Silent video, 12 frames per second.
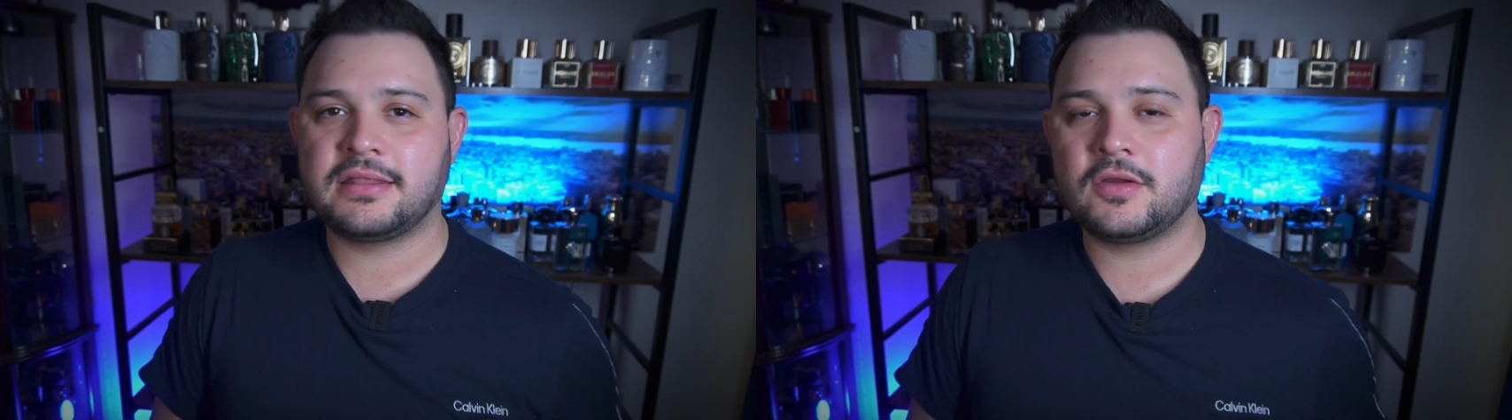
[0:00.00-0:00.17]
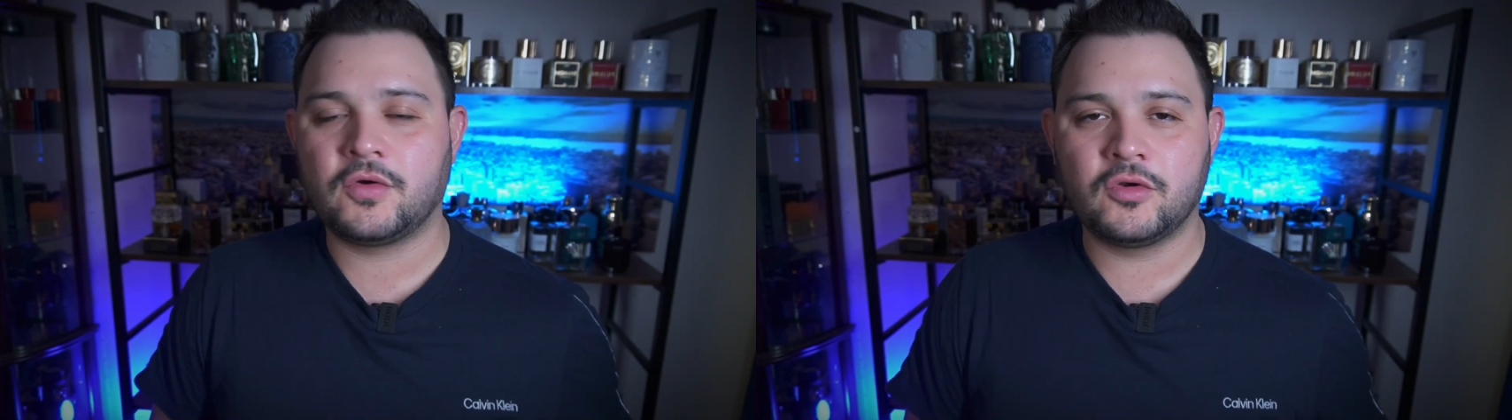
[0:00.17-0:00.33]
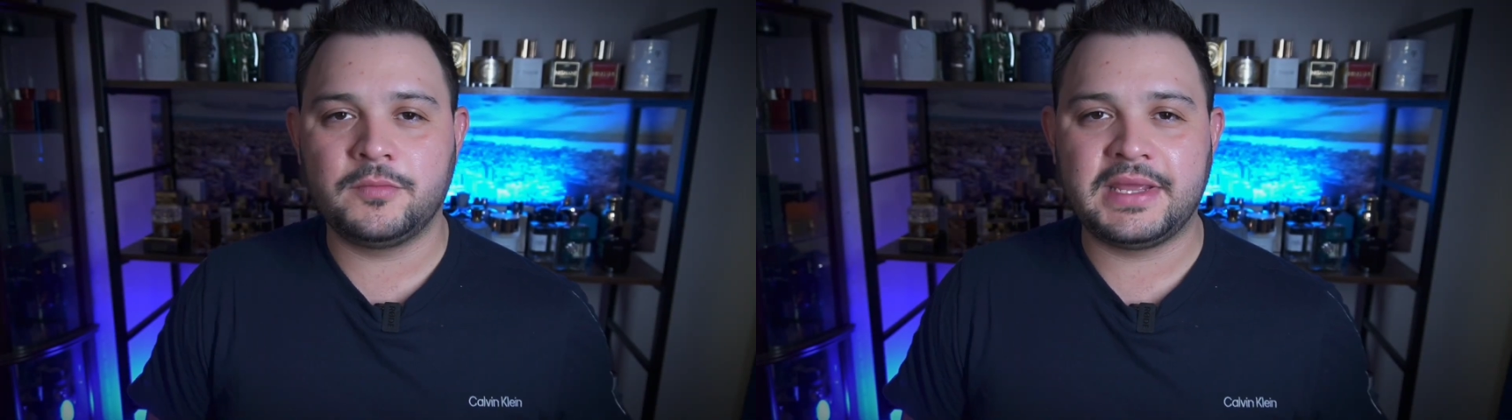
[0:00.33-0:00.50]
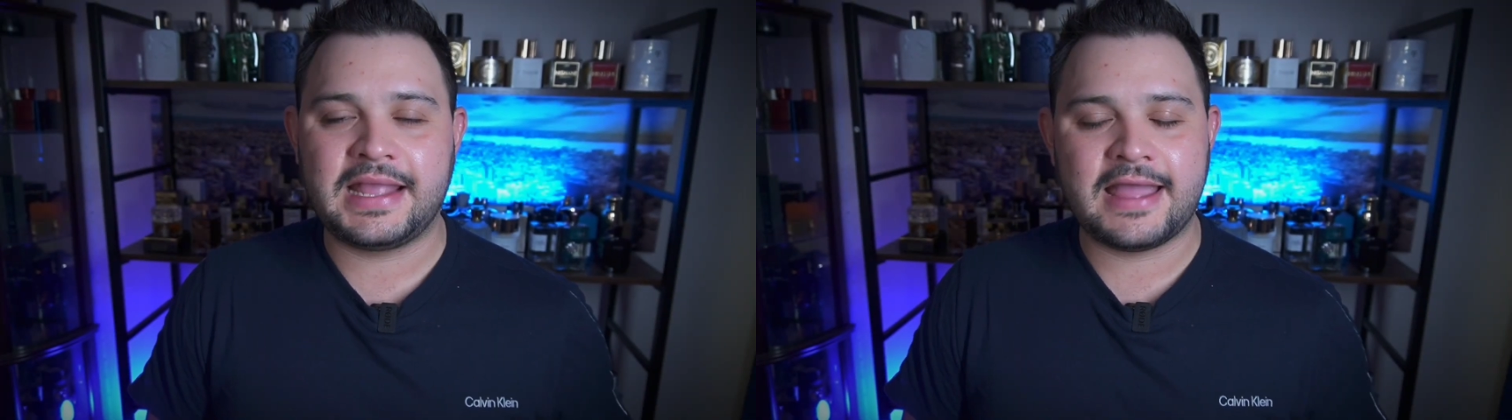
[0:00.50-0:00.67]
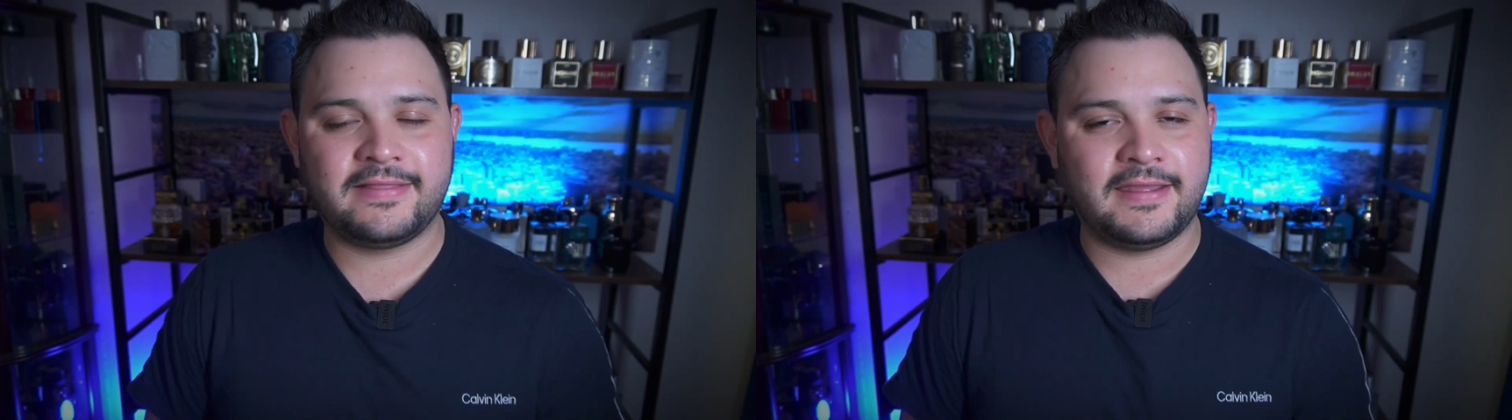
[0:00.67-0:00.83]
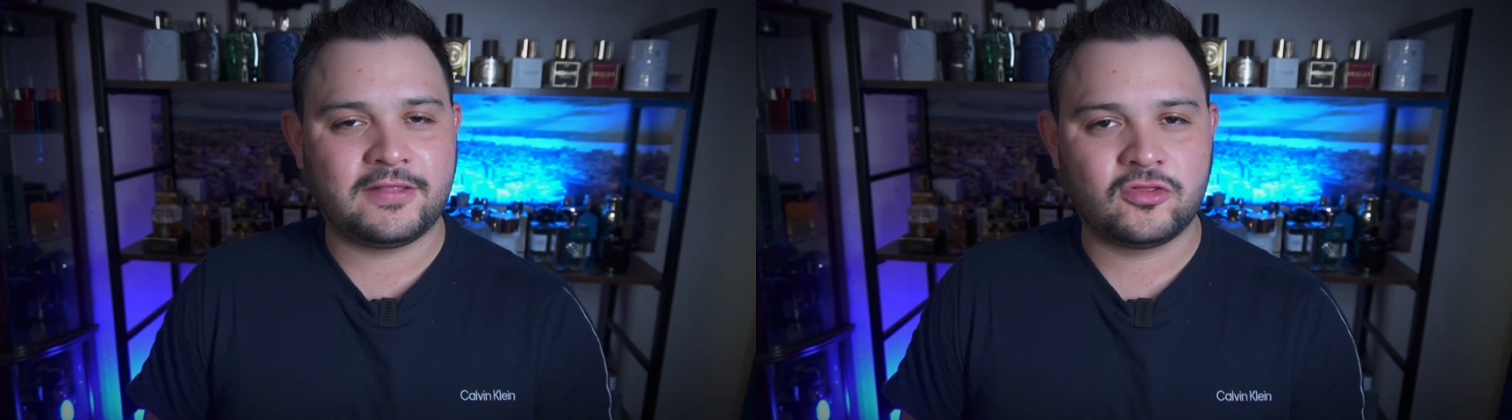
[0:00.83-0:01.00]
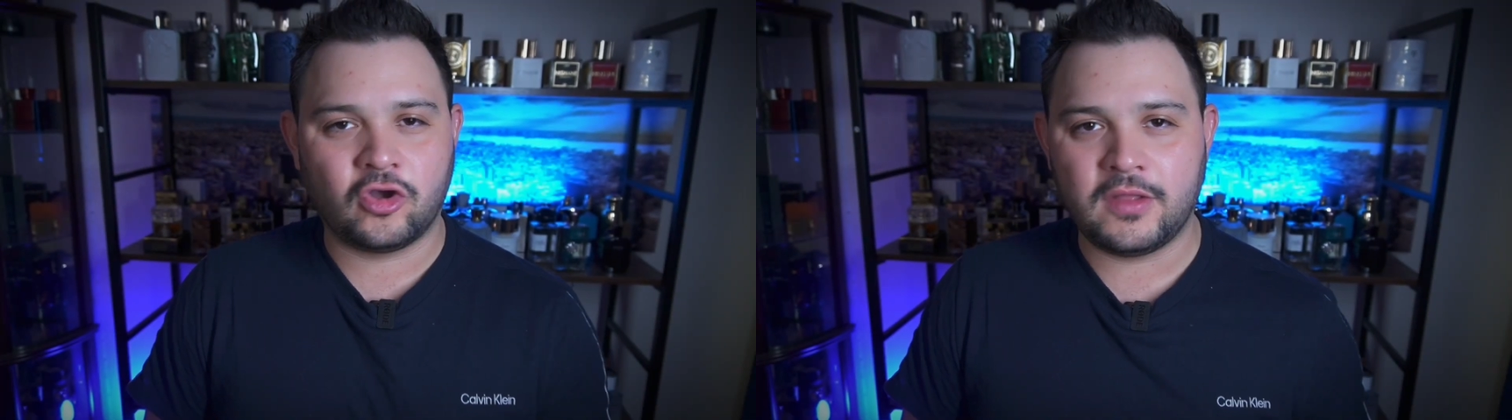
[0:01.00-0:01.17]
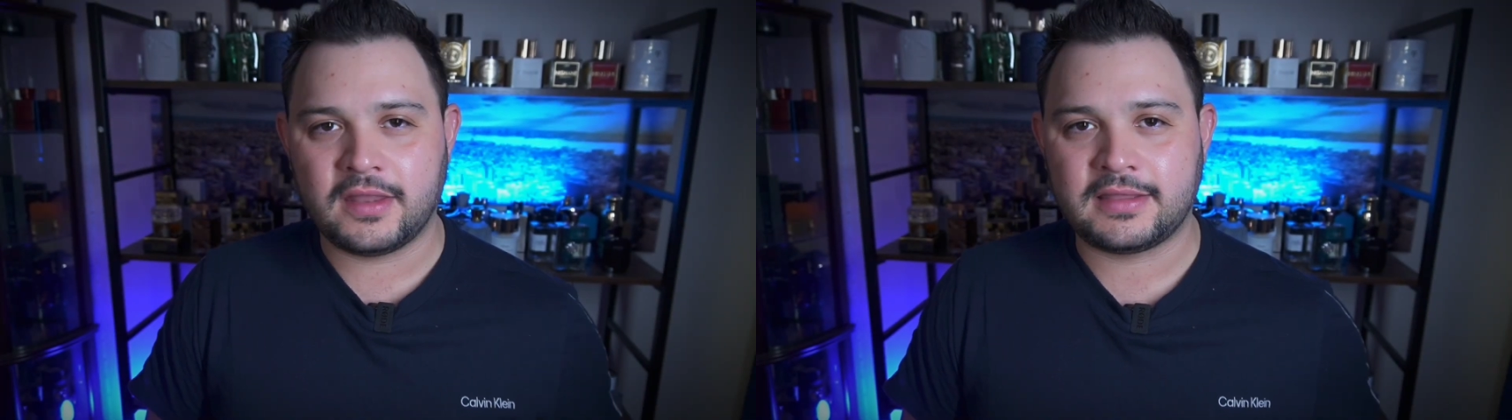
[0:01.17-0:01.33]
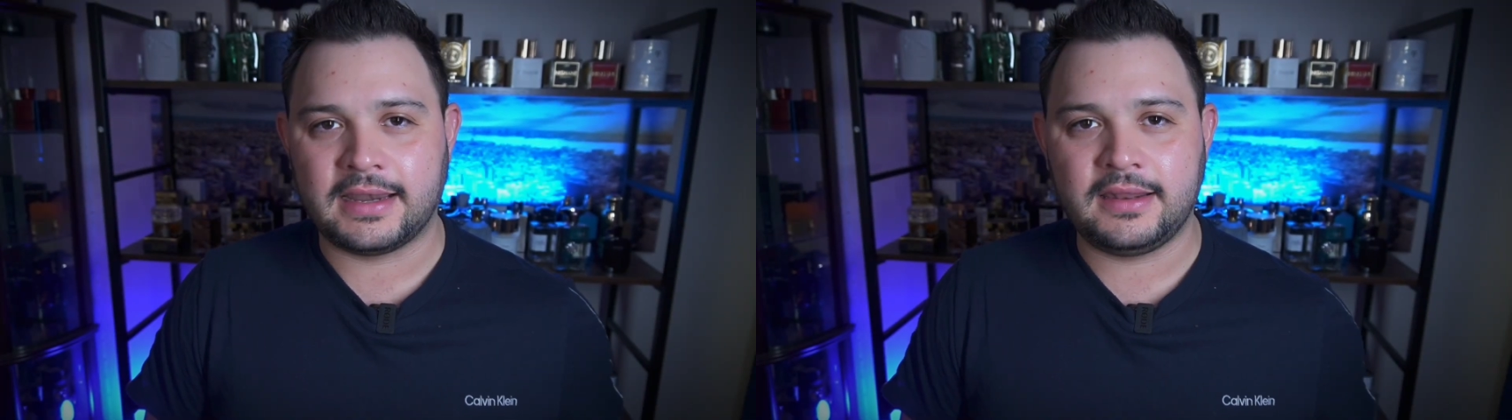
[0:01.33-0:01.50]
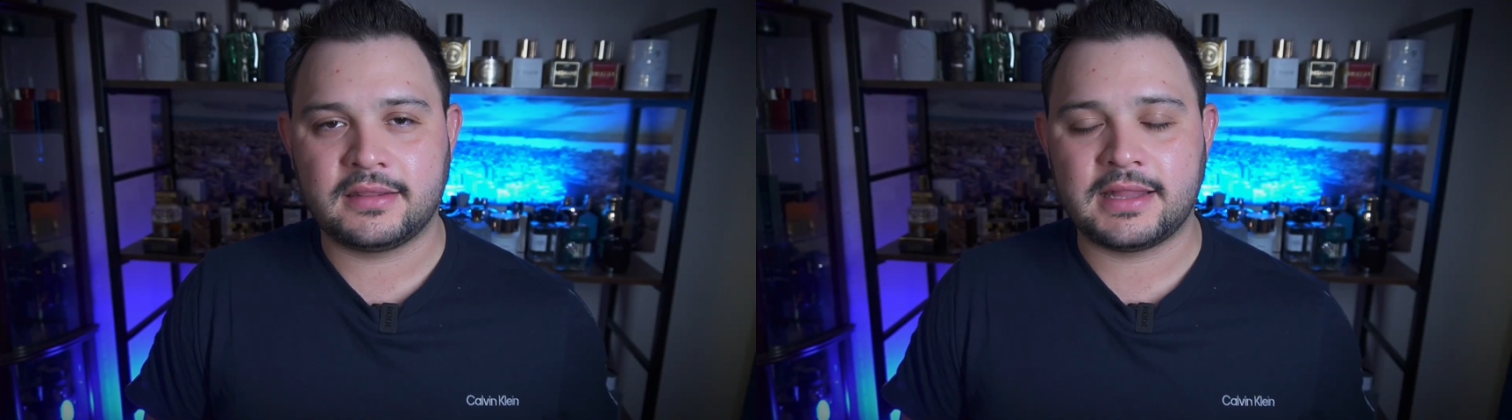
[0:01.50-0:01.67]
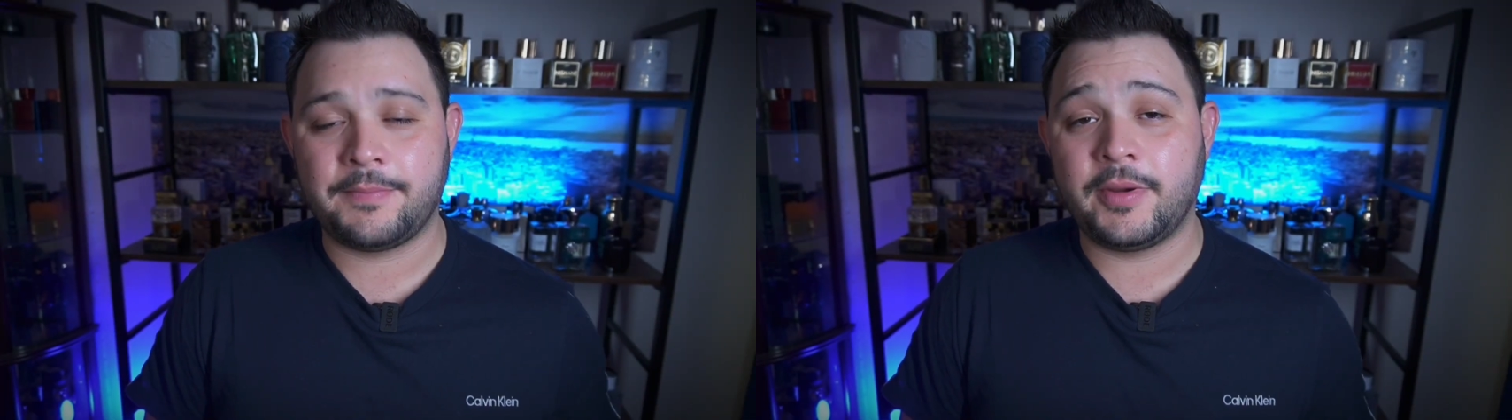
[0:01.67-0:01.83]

económica de toda esta lista,